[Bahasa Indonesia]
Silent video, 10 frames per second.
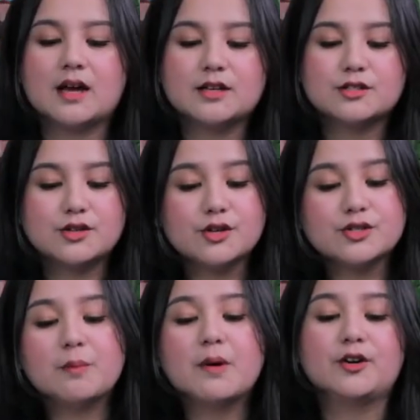
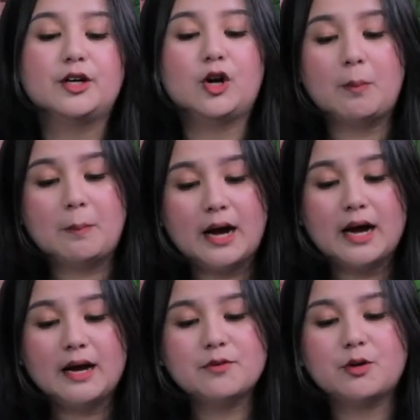Sosok Baharudin
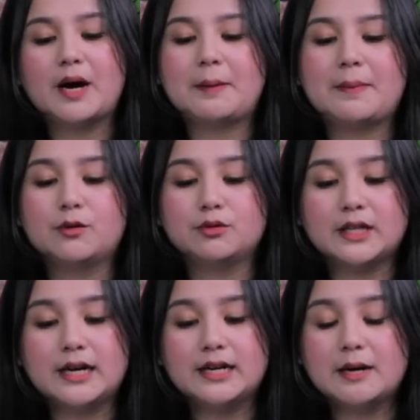Lopa merupakan
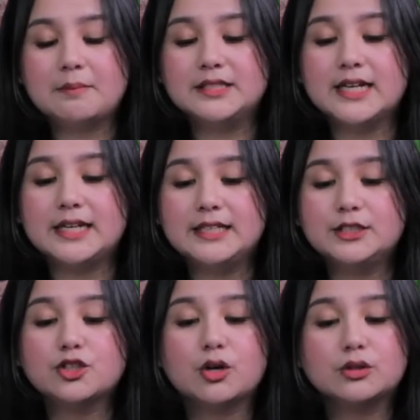panutan dan menjadi
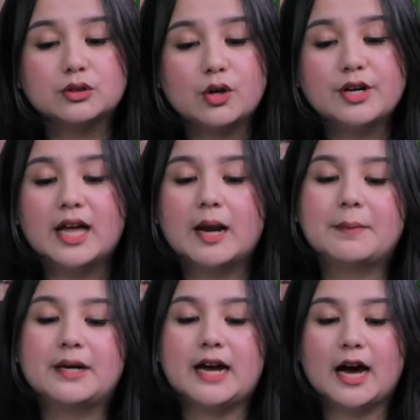contoh dalam
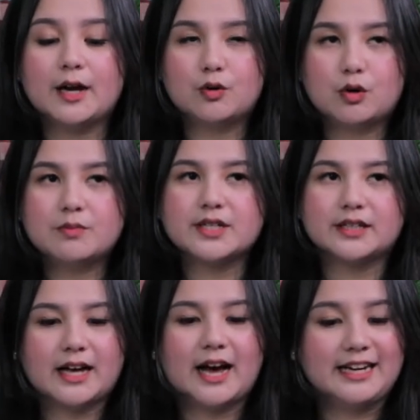penegakan hukum
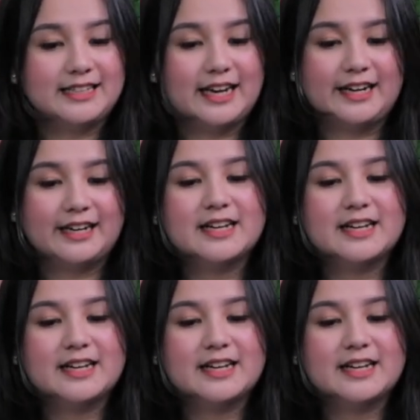serta keadilan.